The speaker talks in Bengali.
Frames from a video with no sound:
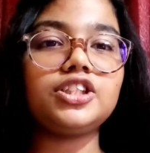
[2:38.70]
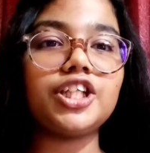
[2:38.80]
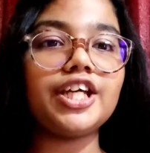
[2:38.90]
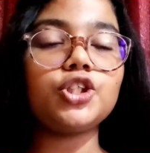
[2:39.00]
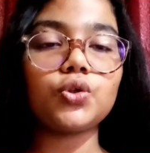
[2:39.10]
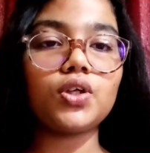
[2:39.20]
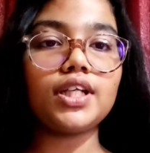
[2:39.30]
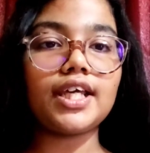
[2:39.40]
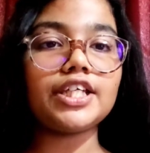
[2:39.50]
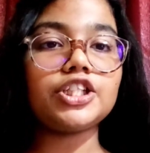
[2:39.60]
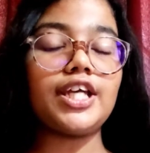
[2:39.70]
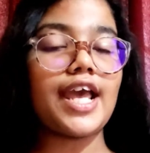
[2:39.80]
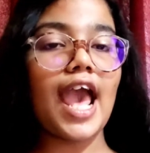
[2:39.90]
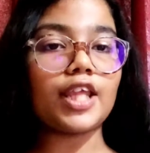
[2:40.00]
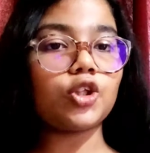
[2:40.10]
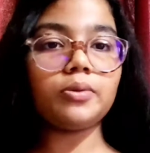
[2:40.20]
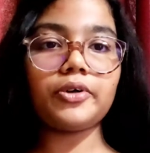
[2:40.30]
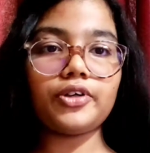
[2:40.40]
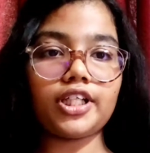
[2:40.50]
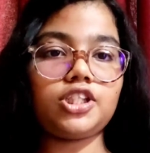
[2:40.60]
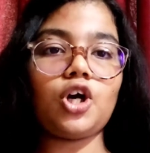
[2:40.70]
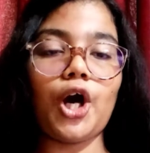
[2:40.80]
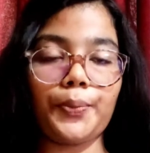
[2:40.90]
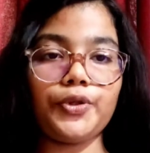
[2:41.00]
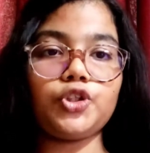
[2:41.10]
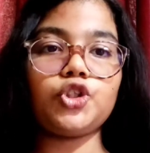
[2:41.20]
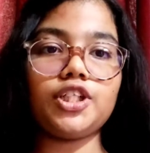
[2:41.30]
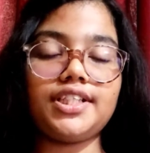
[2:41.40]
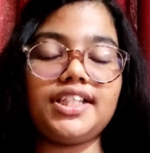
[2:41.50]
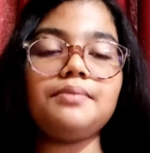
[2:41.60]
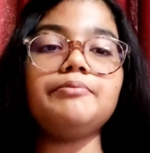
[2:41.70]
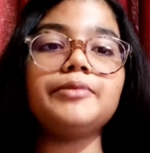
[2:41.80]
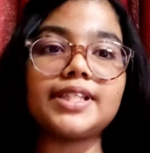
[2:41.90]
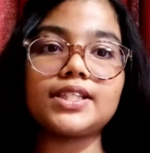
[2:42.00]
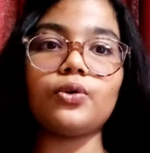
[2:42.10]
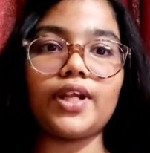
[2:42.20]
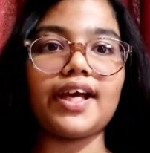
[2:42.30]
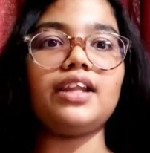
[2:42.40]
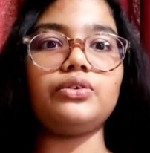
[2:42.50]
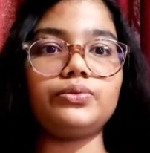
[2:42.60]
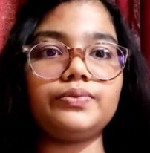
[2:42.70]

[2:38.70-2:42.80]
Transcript: সেই জন্যে সে এত বড় একটা অপরচুনিটি মিস করে গেল